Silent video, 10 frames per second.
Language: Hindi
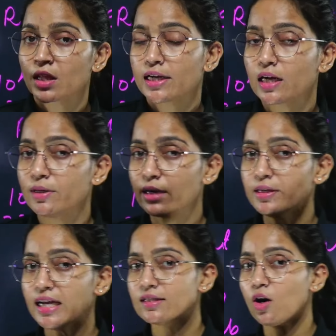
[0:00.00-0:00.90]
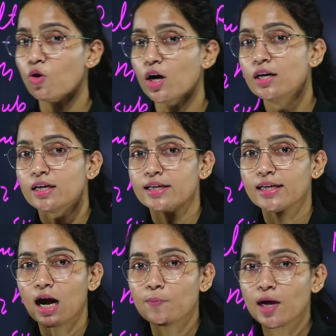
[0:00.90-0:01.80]
कभी कभी ऐसा होगा कि
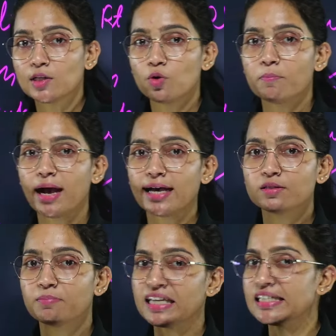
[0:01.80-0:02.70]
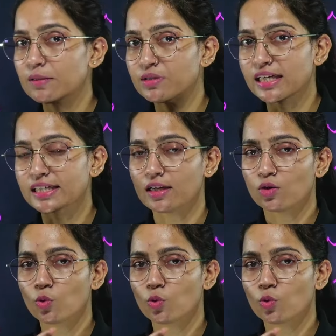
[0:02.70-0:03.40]
आपका जो मैथ्स मेन सब्जेक्ट है